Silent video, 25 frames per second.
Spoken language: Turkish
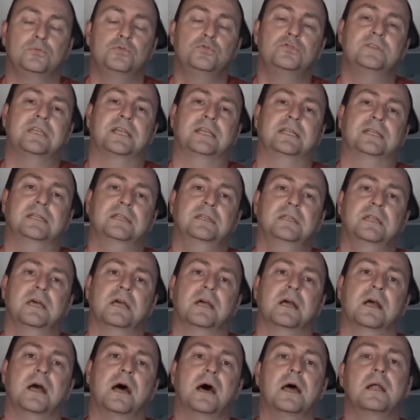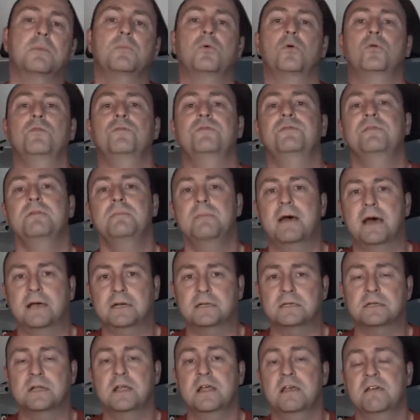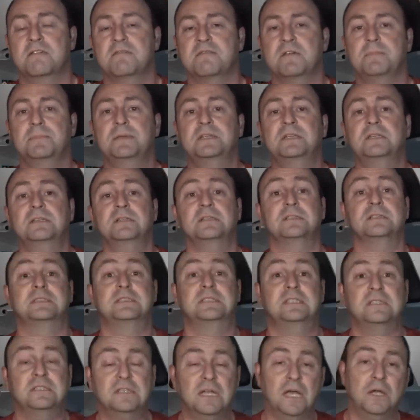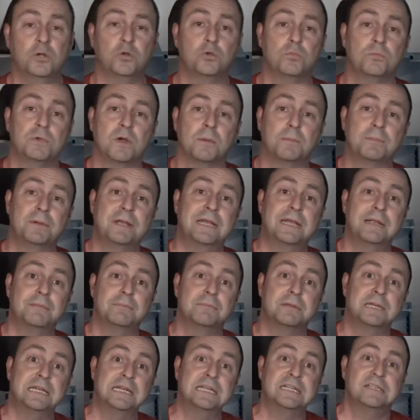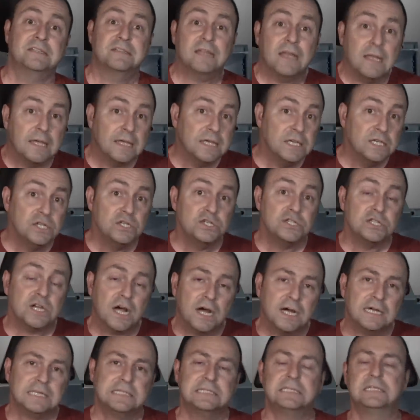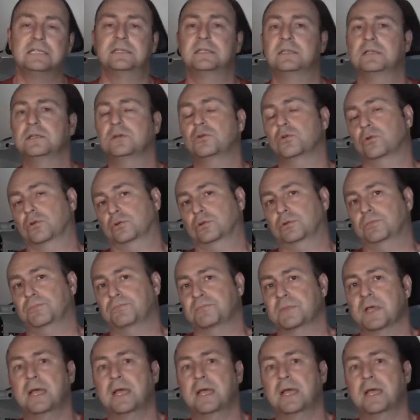yüzeyinin karbon fiber ve bir titanyum yapıyla birlikte inşa edildiğini gördüm.